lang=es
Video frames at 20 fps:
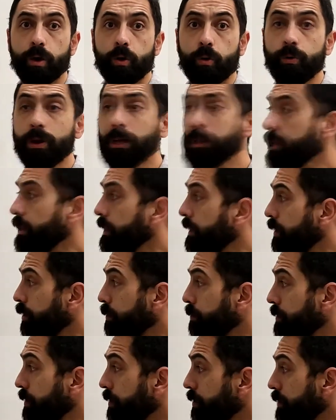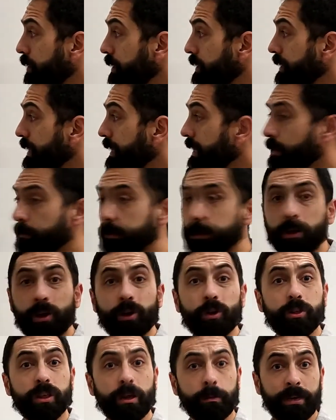Una tercera opción es que debido al
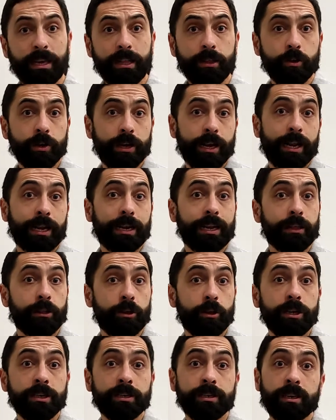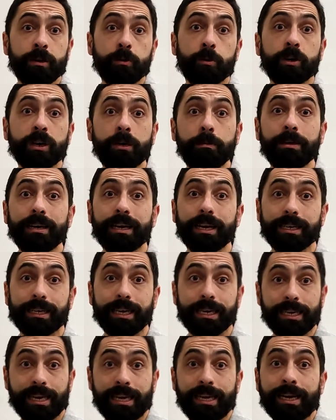rozamiento y a las reacciones triboquímicas que
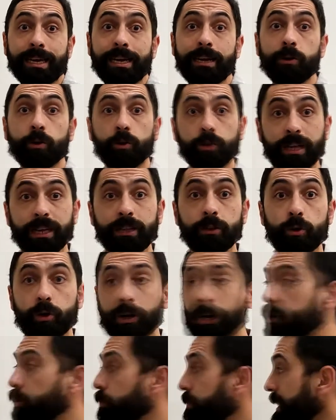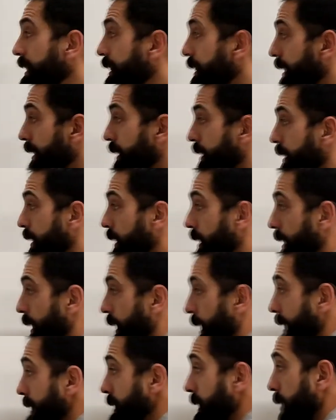se dan en el contacto grano-pieza,
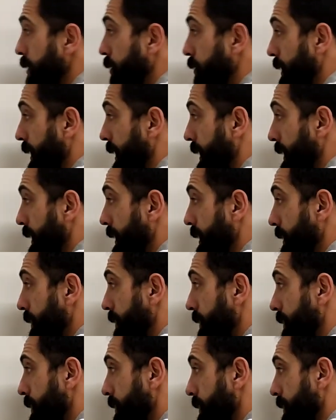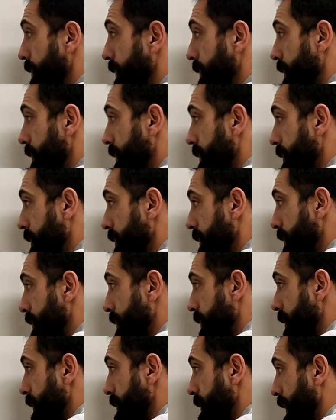esta zona de aquí
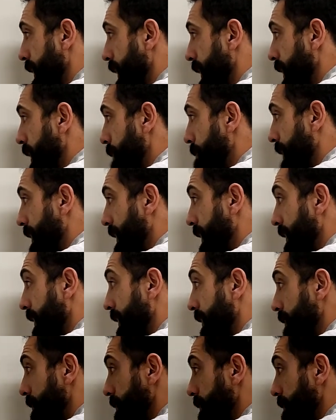se quede aplanada,